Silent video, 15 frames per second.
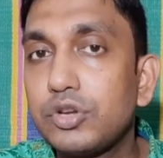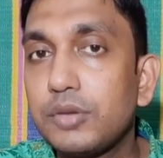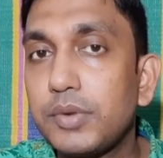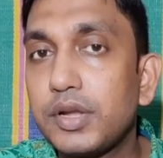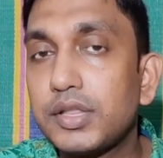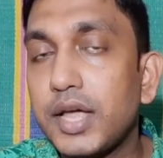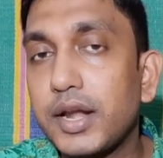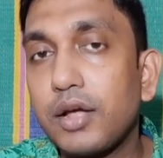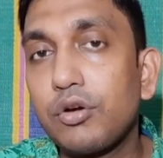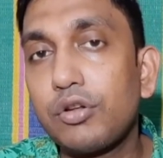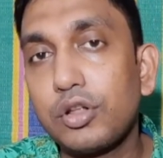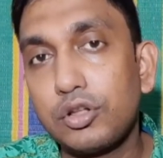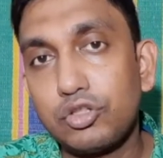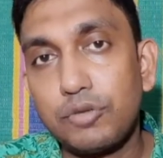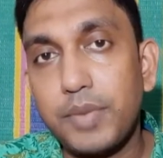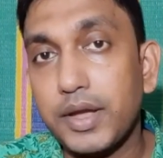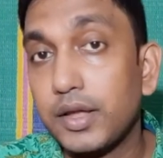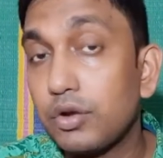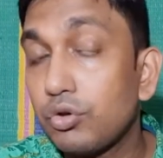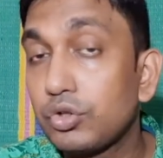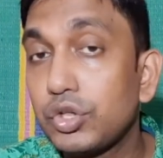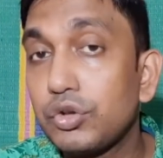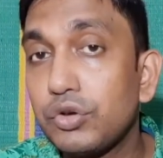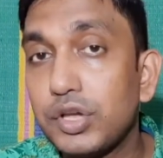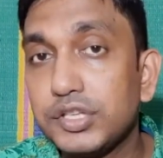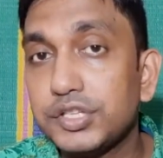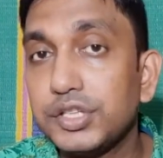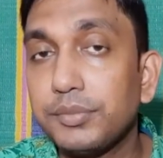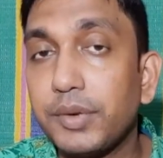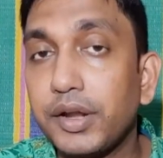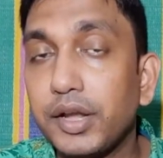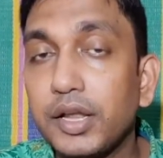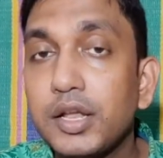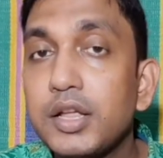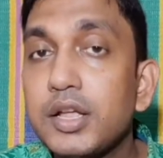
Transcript: নেবেন তা না হলে কিন্তু পাখির ক্ষতি হয়ে যেতে পারে